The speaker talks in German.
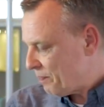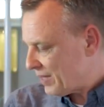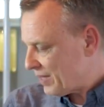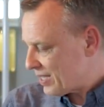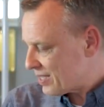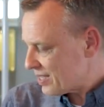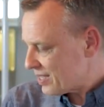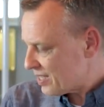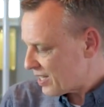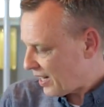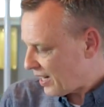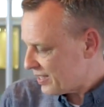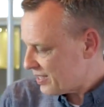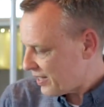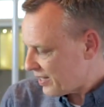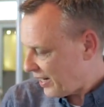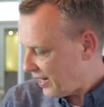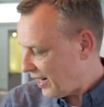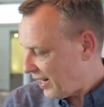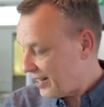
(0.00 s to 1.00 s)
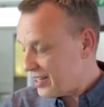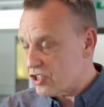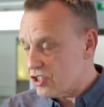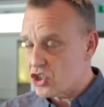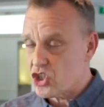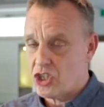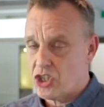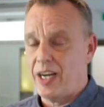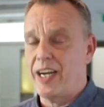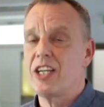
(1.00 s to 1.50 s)
Das ist ein Teil
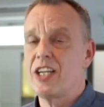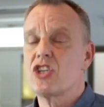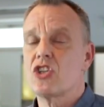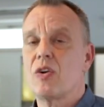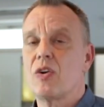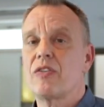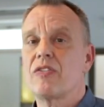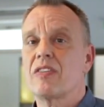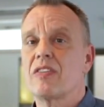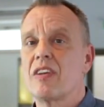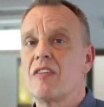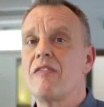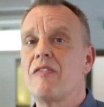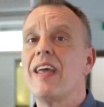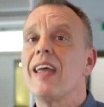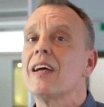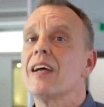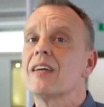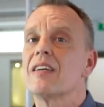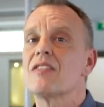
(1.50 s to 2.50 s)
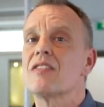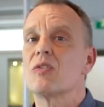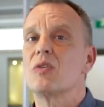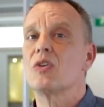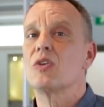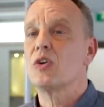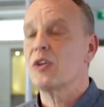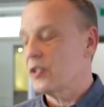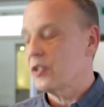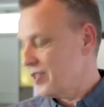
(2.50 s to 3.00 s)
eines Steinschlossgewehres
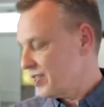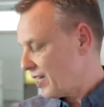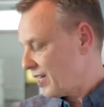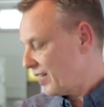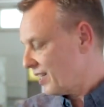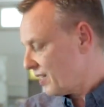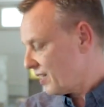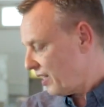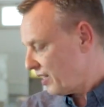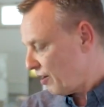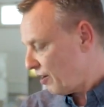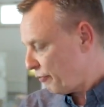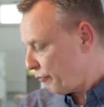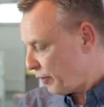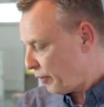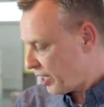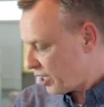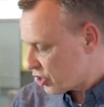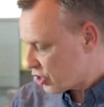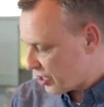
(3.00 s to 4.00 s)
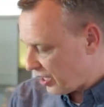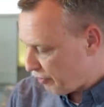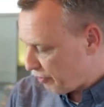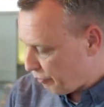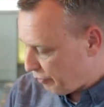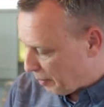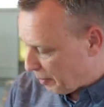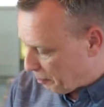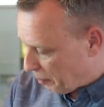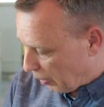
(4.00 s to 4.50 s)
und dort ist ein kleiner Feuerstein
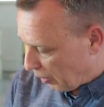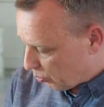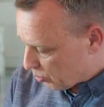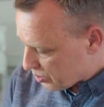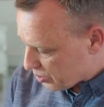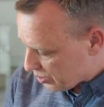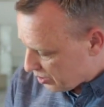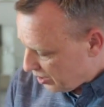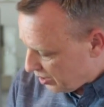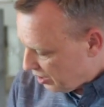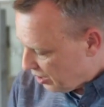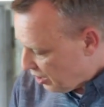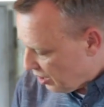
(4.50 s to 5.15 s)
verbaut.